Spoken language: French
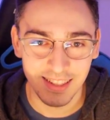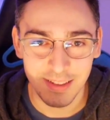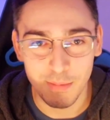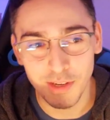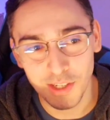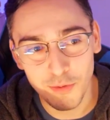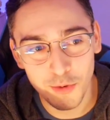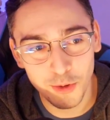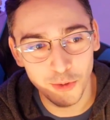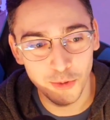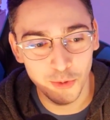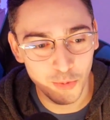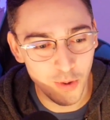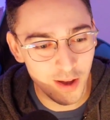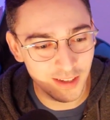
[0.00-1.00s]
Mais j'avoue que
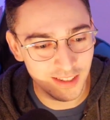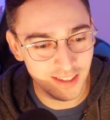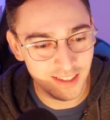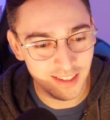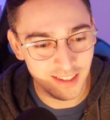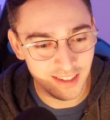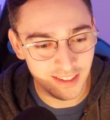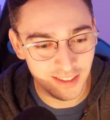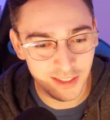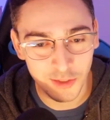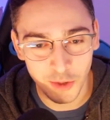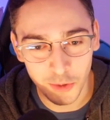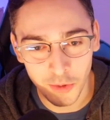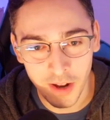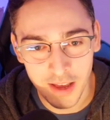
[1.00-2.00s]
ce soir,
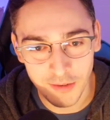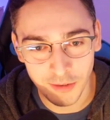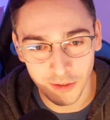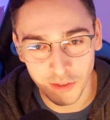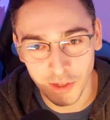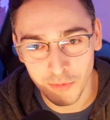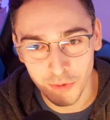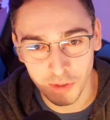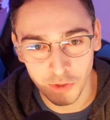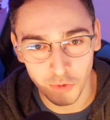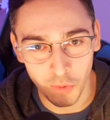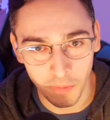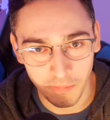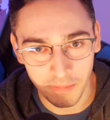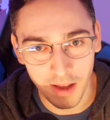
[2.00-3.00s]
6 heures de live, j'avoue, on est
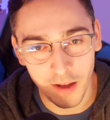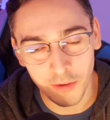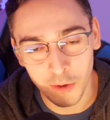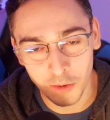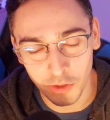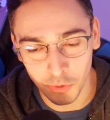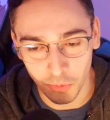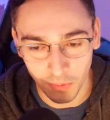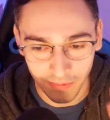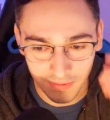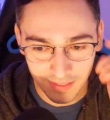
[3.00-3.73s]
chaud. En vrai, on est chaud.